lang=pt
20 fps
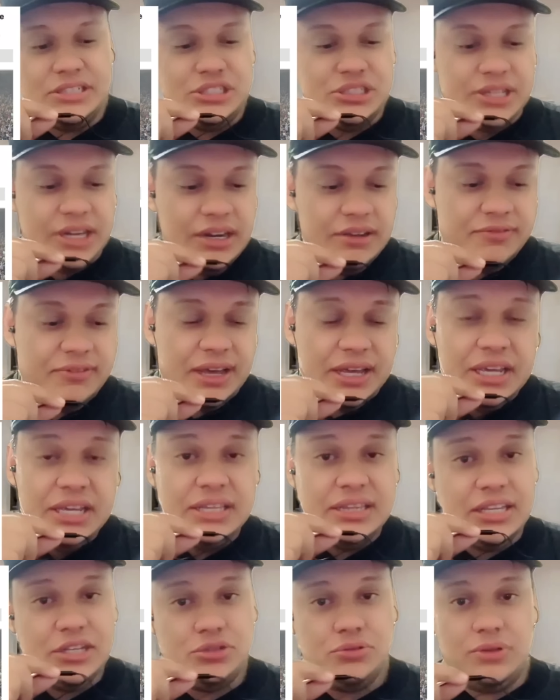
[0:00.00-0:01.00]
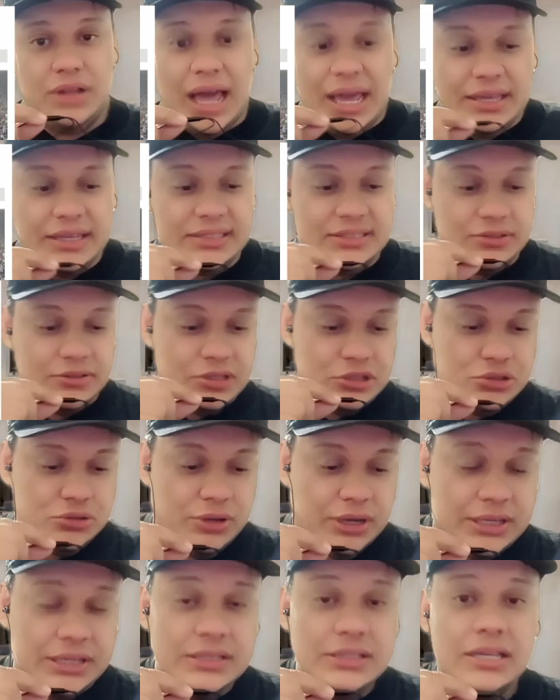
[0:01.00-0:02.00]
inscreva aí, deixa o like se não
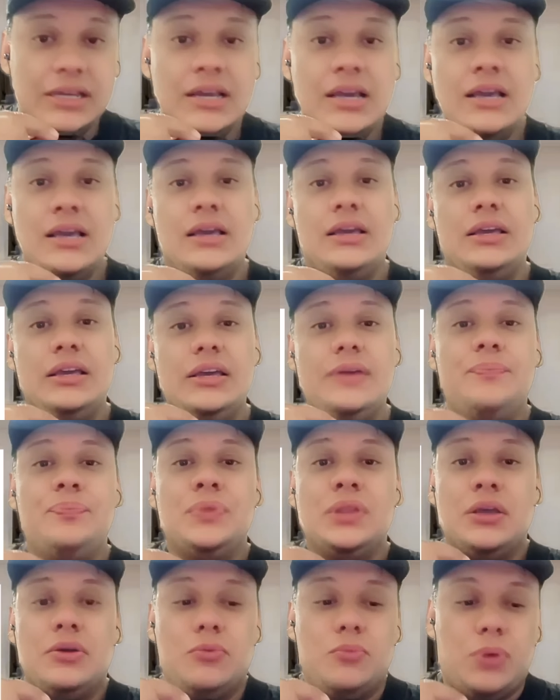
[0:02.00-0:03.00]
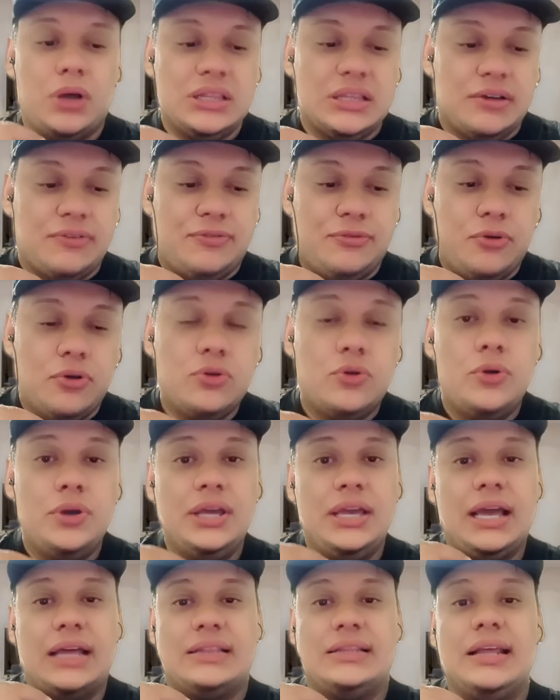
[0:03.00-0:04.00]
deixou ainda. E Botafogo
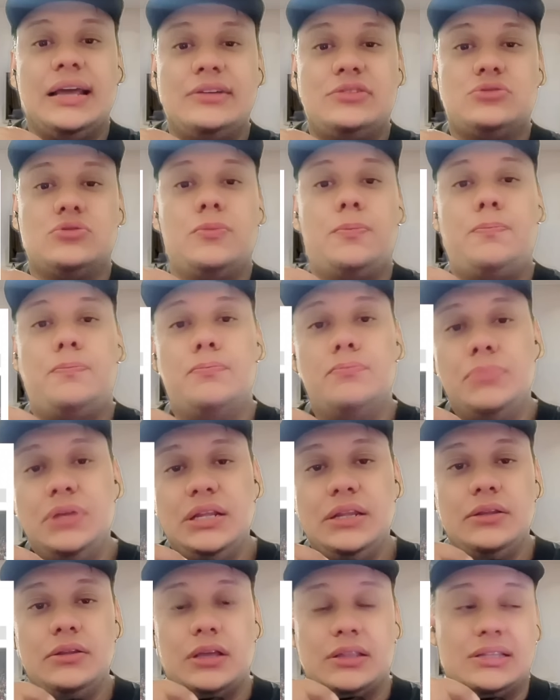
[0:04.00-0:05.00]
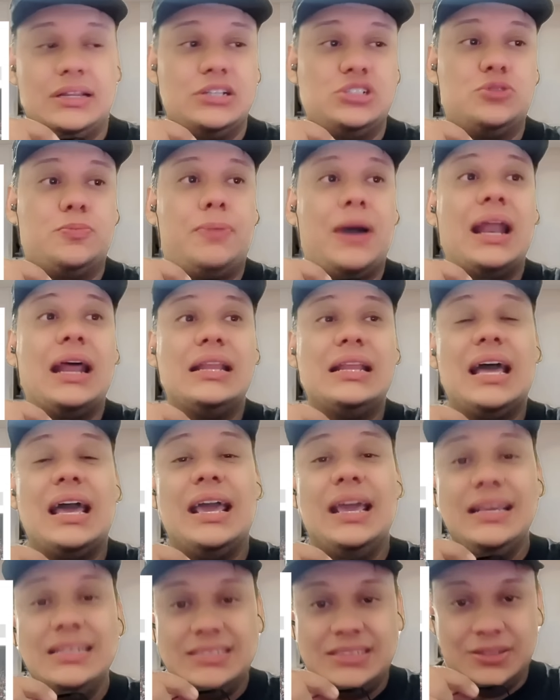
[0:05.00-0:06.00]
e Atlético, Atlético
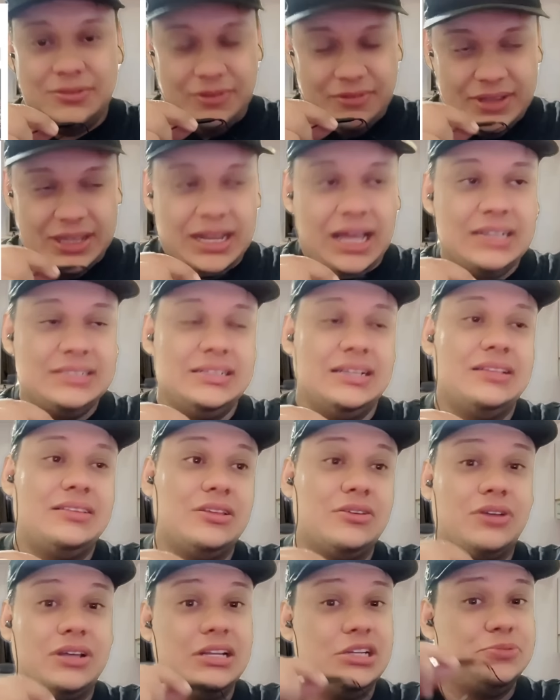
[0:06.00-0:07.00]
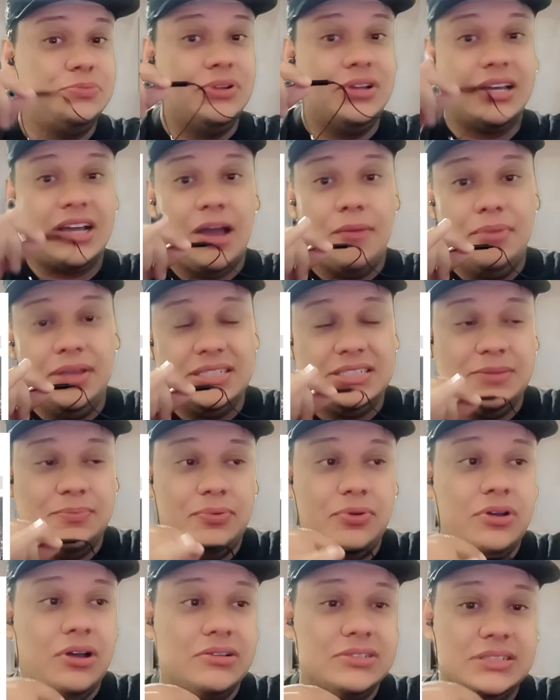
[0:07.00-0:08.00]
Paranaense, na verdade, né? Tô com a na cabeça
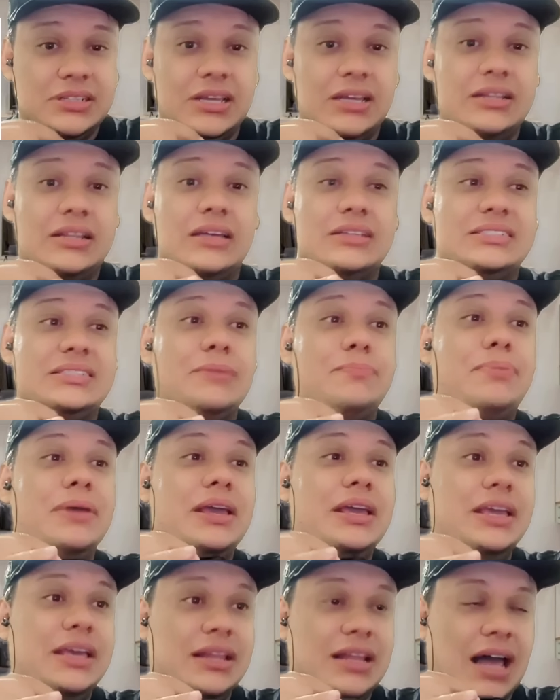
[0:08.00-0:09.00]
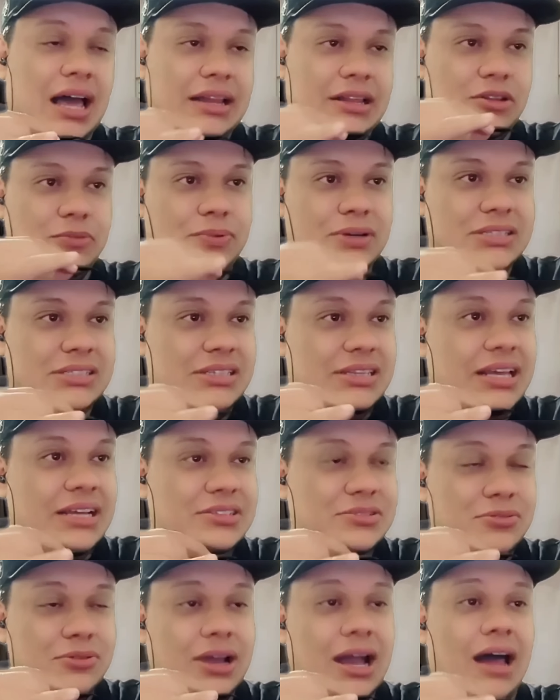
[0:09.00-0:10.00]
por causa da, da CPI lá, né? Do
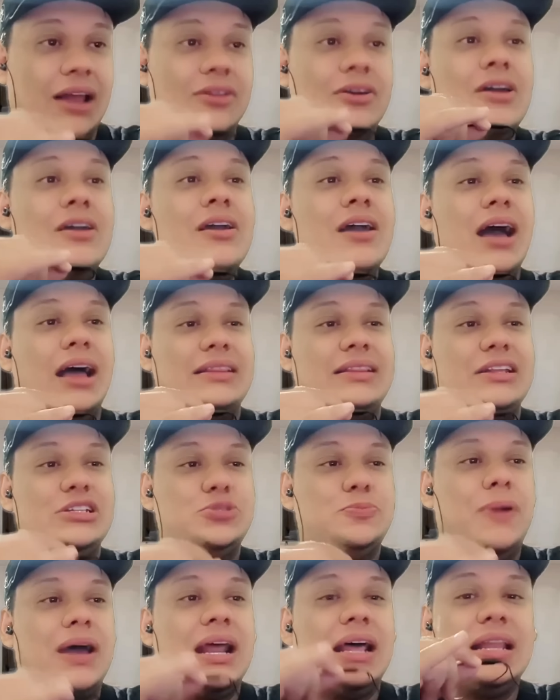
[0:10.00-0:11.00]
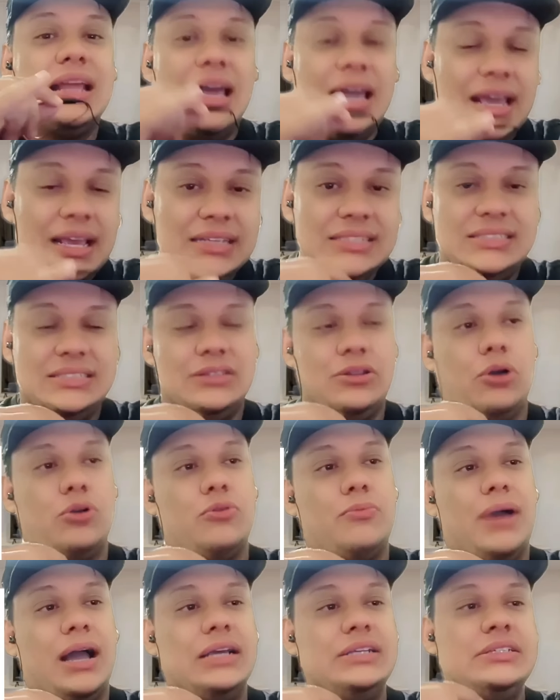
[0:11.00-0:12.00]
presidente do Galo. Atlético Paranaense,
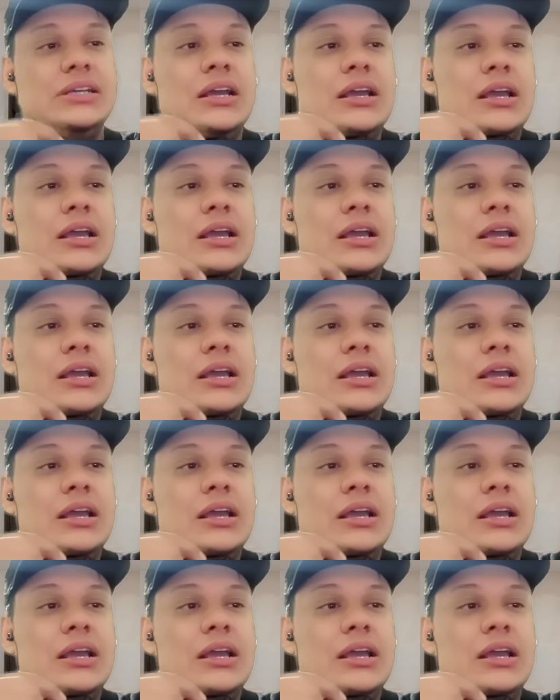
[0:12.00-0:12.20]
logo mais,